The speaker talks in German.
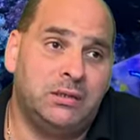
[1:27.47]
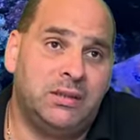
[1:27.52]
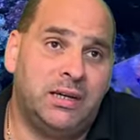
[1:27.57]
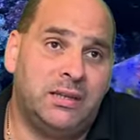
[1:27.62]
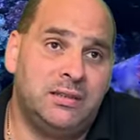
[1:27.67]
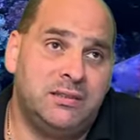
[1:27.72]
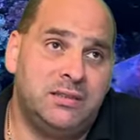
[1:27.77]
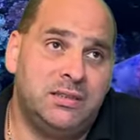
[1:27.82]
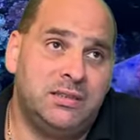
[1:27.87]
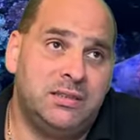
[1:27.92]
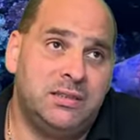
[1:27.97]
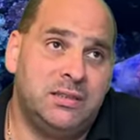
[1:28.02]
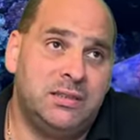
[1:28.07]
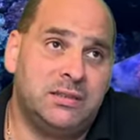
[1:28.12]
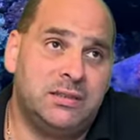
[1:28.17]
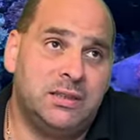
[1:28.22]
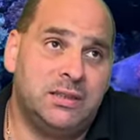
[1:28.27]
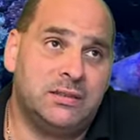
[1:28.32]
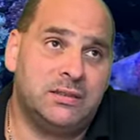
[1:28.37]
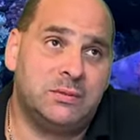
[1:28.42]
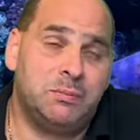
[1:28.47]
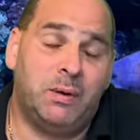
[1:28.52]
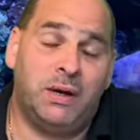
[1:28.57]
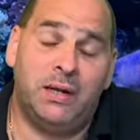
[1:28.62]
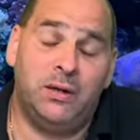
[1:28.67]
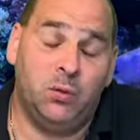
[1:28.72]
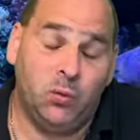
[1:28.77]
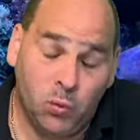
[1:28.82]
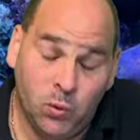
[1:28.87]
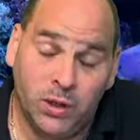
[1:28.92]
tatsächlich jetzt
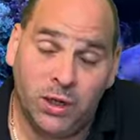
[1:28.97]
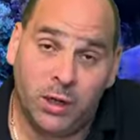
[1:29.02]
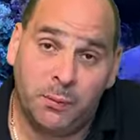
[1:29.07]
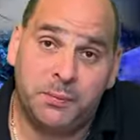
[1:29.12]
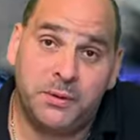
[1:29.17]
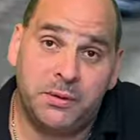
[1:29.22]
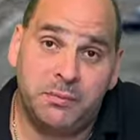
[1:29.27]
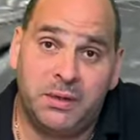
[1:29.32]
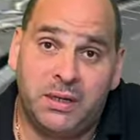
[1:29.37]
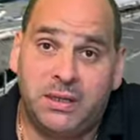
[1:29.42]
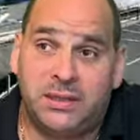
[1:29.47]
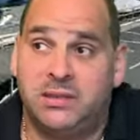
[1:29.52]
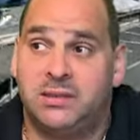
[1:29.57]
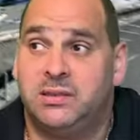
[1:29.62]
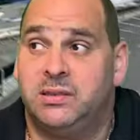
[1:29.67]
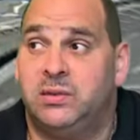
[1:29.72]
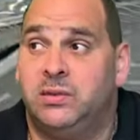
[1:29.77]
mal Urlaub gemacht